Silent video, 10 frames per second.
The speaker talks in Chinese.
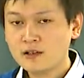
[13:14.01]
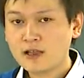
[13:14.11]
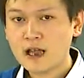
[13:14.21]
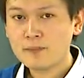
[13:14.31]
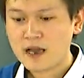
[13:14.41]

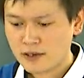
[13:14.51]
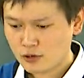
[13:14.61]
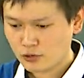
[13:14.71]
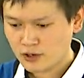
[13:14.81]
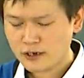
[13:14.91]
它把
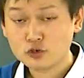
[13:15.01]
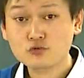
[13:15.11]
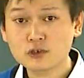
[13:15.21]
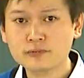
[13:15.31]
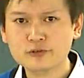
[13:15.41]
有一类
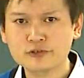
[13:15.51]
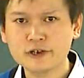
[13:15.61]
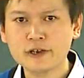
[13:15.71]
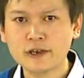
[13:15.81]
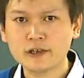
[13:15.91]
数是不是直
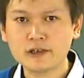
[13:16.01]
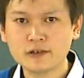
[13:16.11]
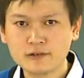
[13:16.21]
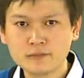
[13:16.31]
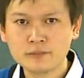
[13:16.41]
接给
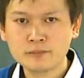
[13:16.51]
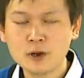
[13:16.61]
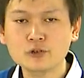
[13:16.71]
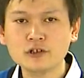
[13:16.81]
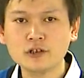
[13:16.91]

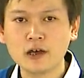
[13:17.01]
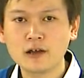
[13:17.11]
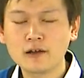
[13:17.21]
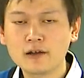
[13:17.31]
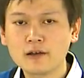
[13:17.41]
抛弃了？
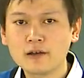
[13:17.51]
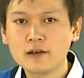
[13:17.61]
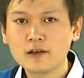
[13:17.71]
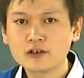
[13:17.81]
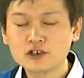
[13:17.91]

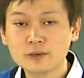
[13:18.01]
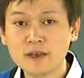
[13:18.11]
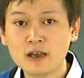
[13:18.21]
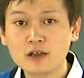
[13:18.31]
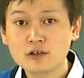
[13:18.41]
嗯，是什么呀？